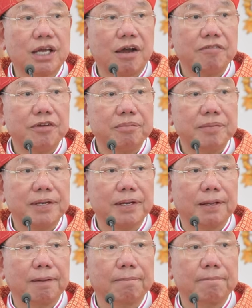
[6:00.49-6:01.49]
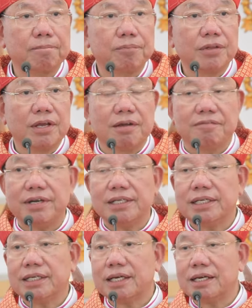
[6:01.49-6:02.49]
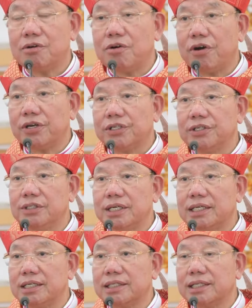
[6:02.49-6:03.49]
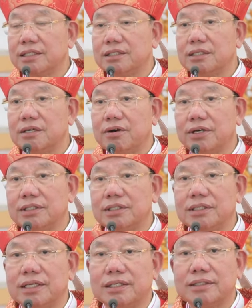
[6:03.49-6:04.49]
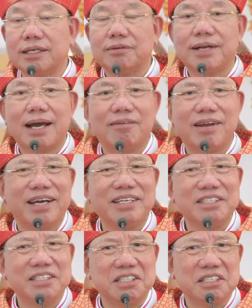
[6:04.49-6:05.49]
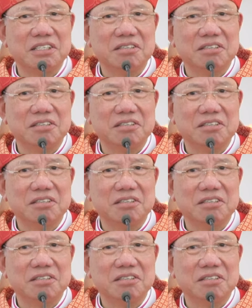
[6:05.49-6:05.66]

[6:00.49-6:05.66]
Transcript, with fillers: giáo với mình vậy thì cái câu hỏi thứ nhất người ta thường hỏi tức là theo đạo là cái gì